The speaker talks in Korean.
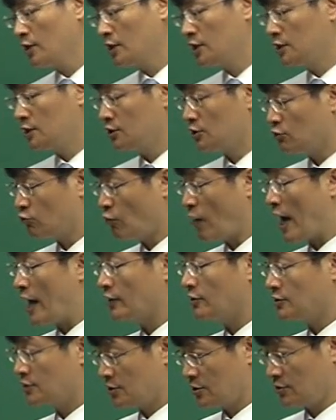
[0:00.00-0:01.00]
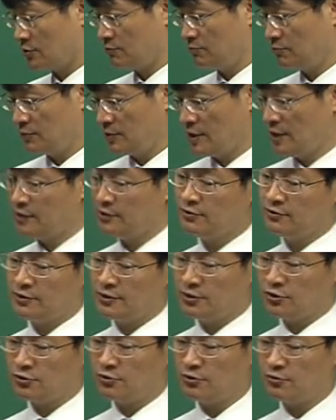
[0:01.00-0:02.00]
그 과거처럼
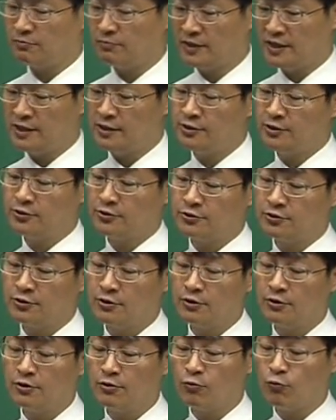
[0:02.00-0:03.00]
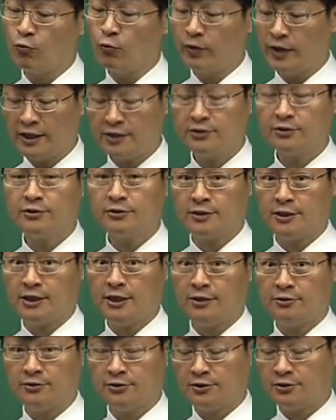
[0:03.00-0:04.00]
예전처럼 뭐 예를 들어서 오래전
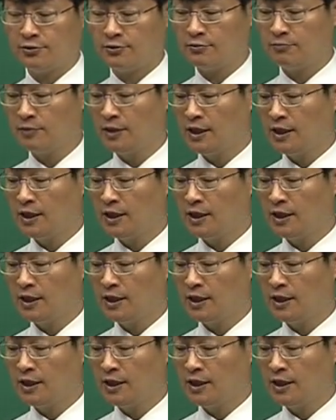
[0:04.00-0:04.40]
예전처럼